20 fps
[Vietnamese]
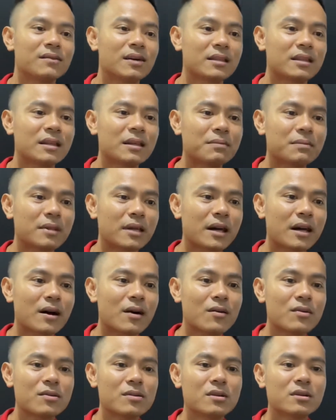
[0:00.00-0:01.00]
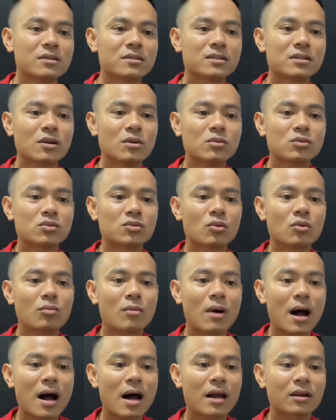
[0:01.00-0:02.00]
và tiếp theo hướng xấu
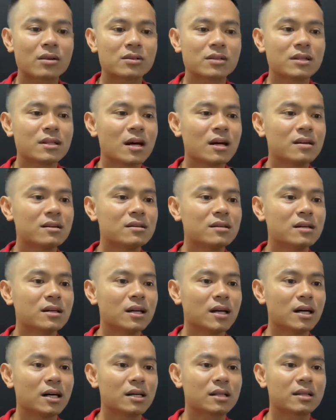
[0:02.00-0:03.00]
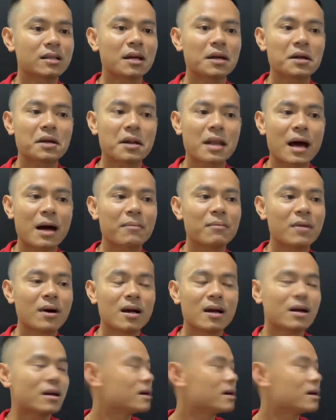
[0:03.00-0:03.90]
số 3 đó chính là hướng ở uh, tây nam